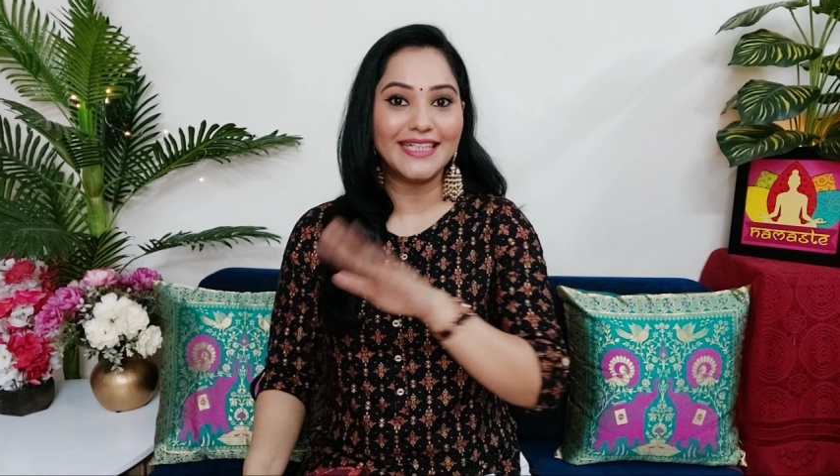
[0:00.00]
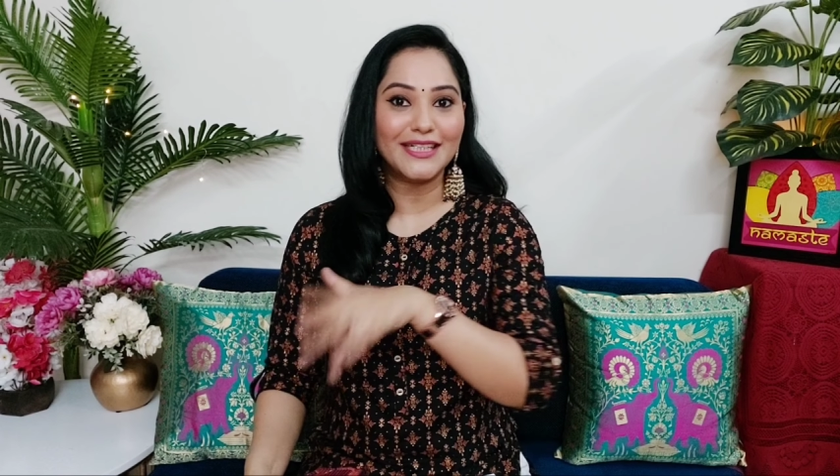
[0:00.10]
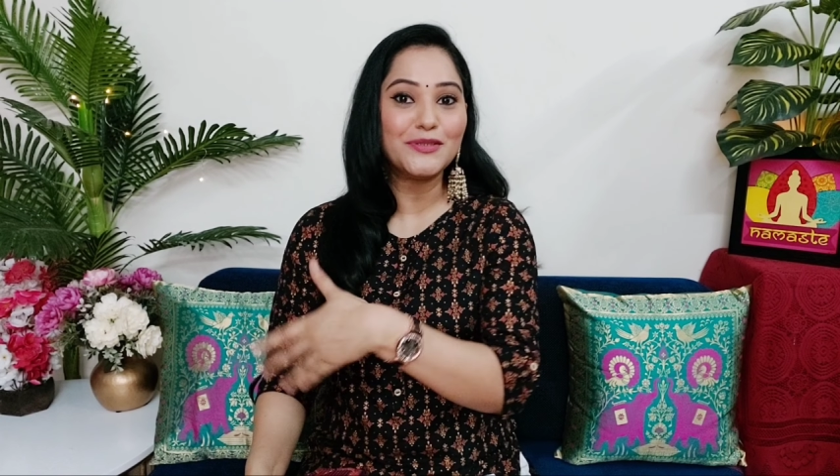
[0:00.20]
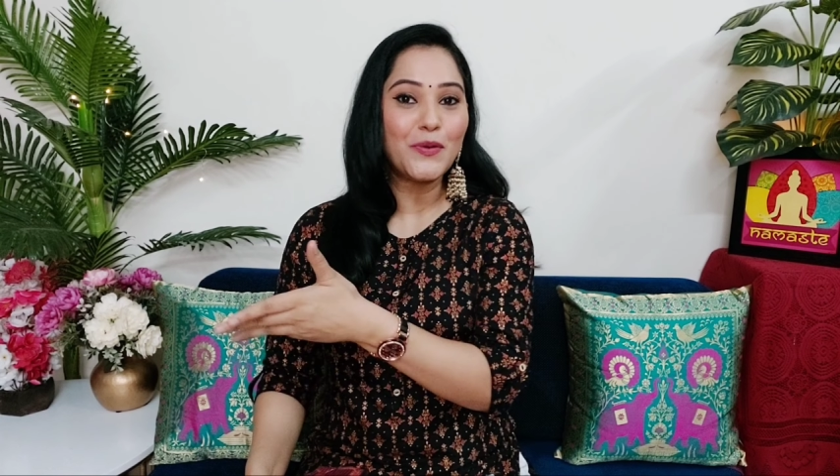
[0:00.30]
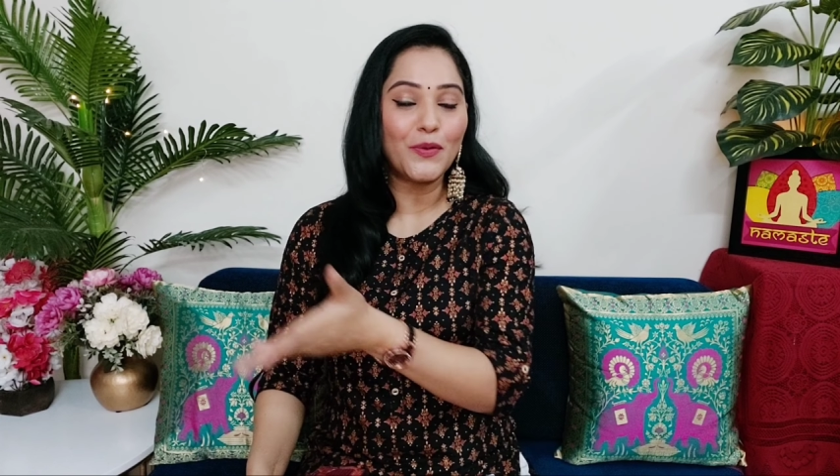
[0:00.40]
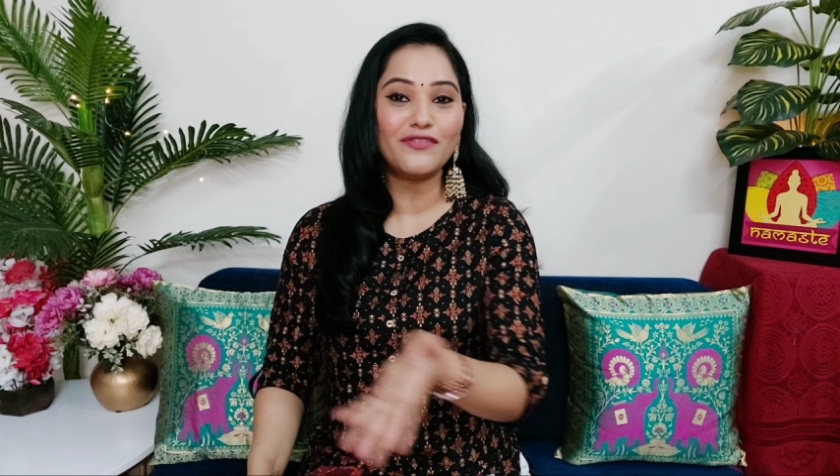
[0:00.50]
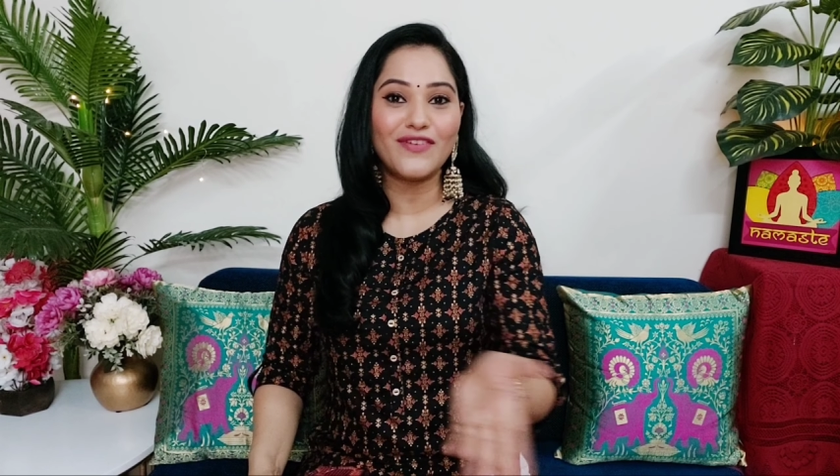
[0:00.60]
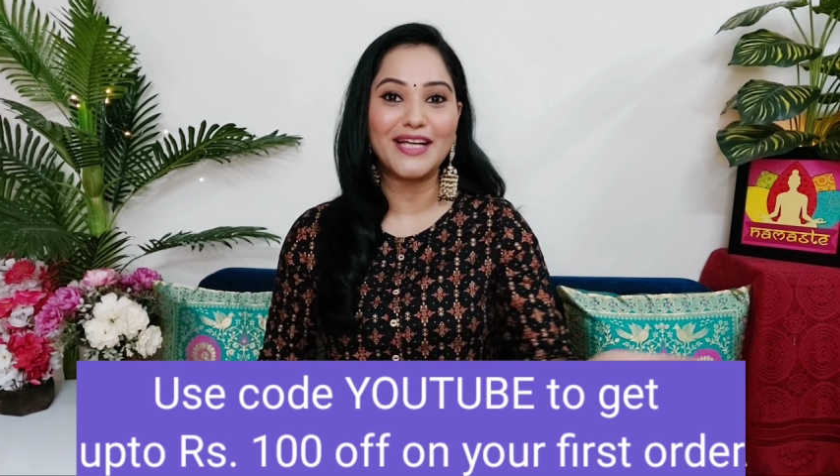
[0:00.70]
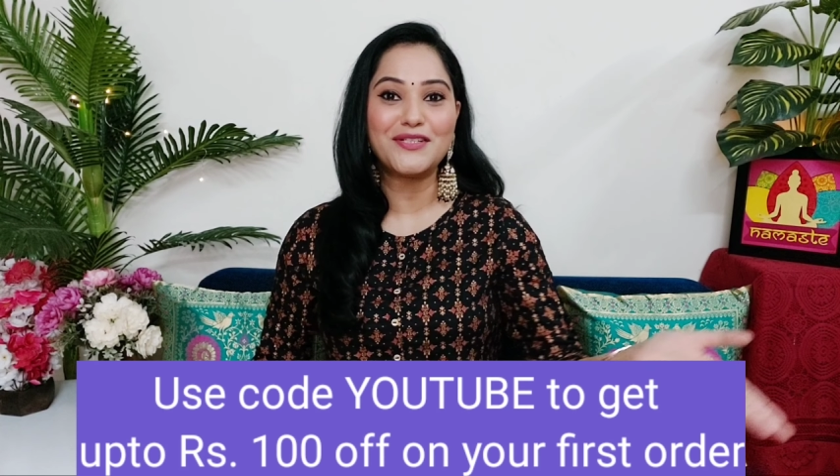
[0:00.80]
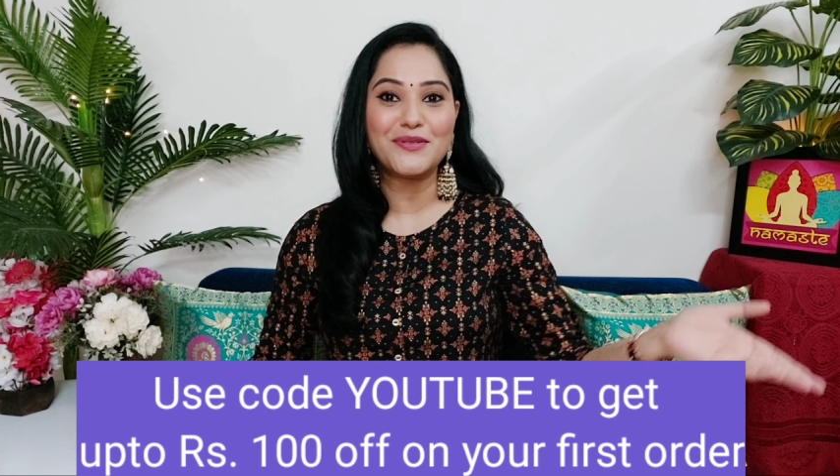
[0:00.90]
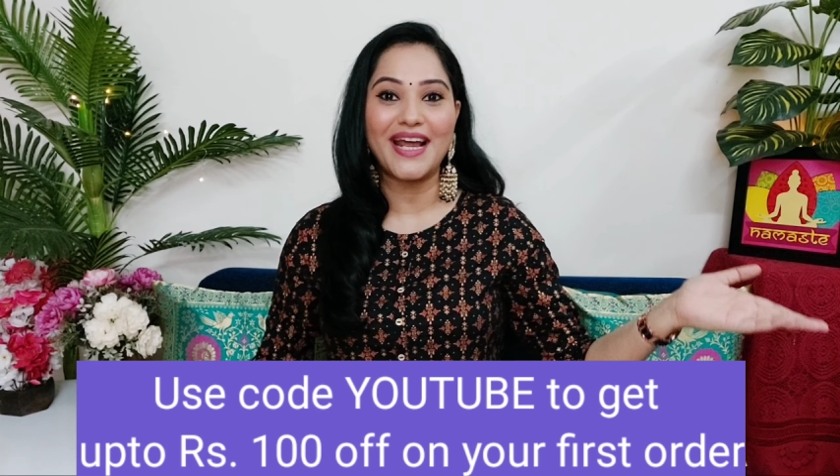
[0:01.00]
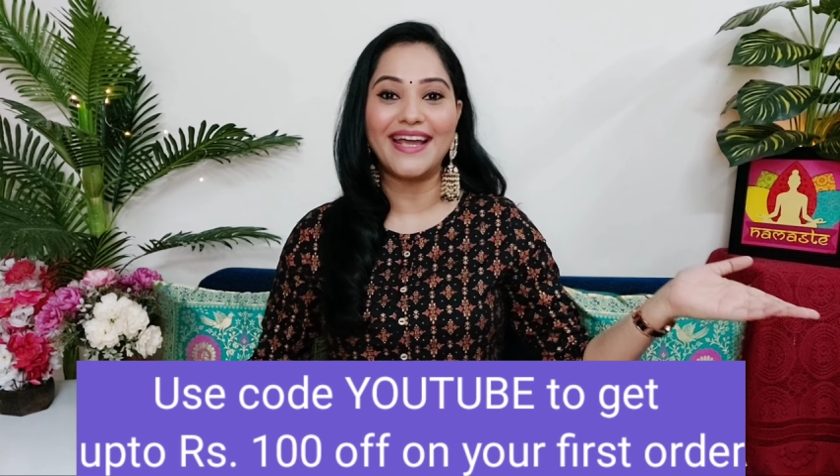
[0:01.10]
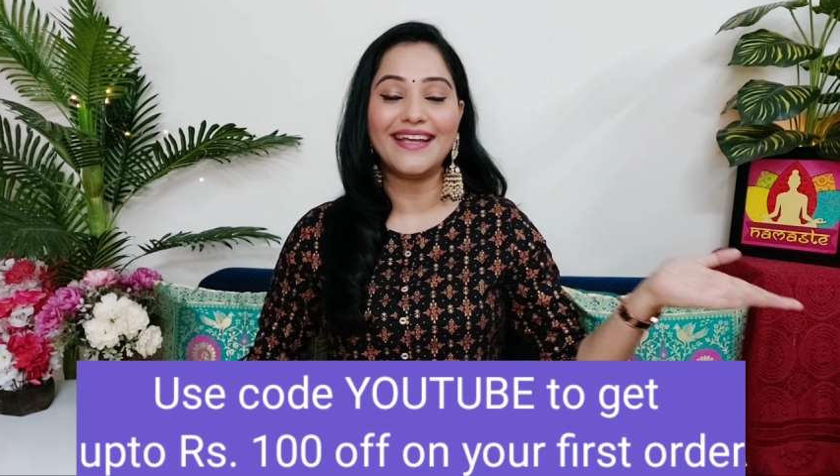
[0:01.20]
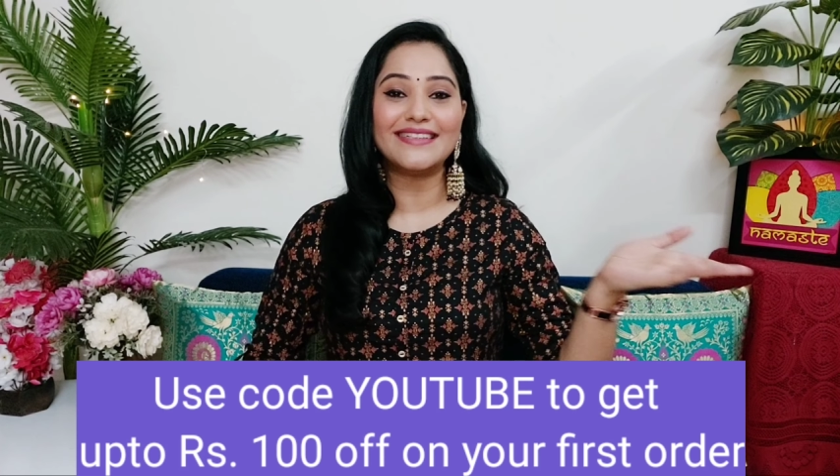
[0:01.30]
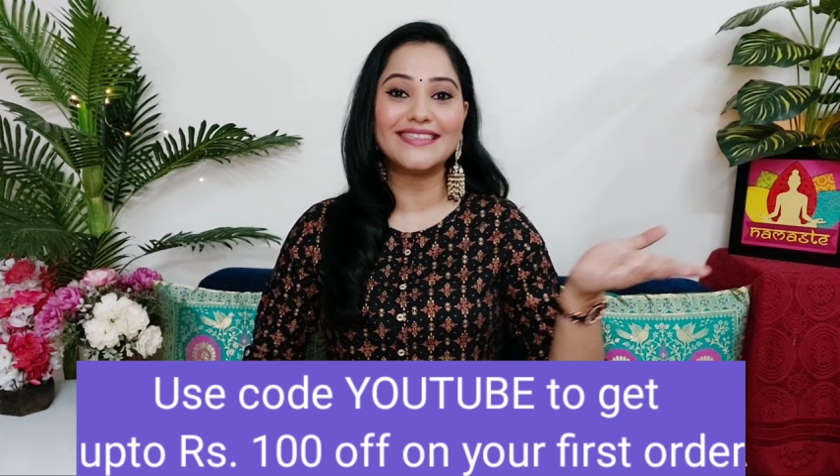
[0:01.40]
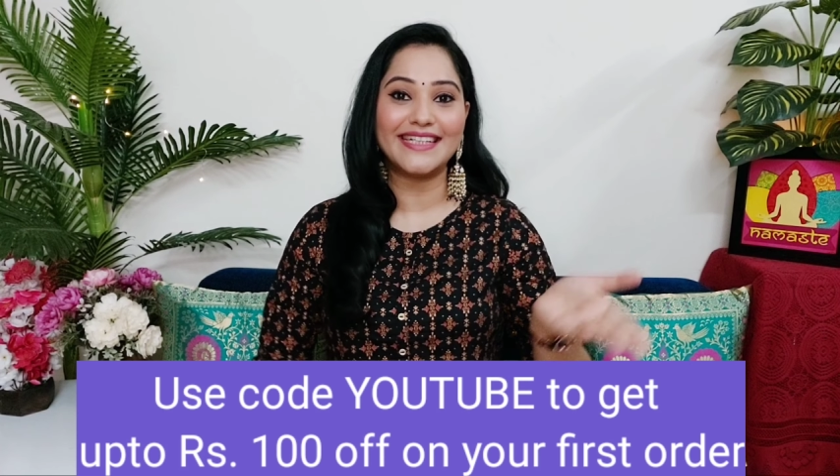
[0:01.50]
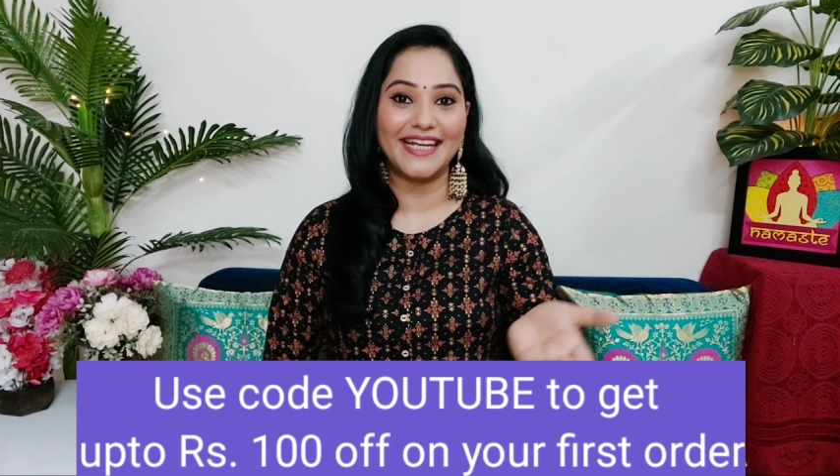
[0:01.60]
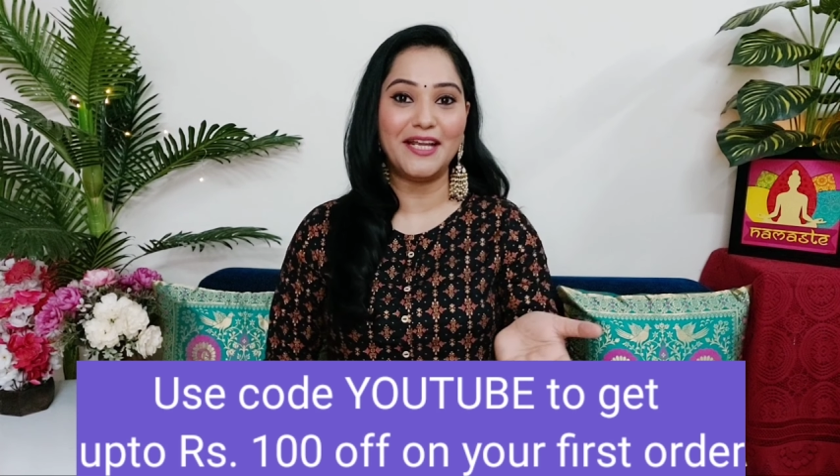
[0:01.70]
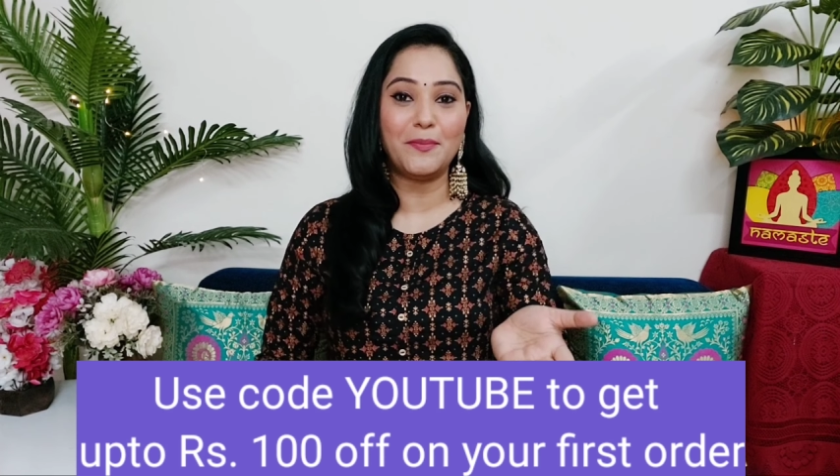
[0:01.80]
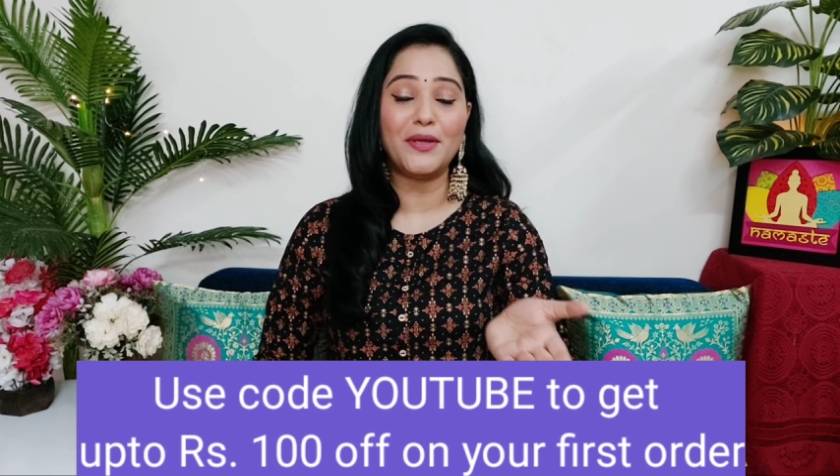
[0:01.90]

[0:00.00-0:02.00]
ये जो कोड फ्लैश हो रहा है या स्क्रीन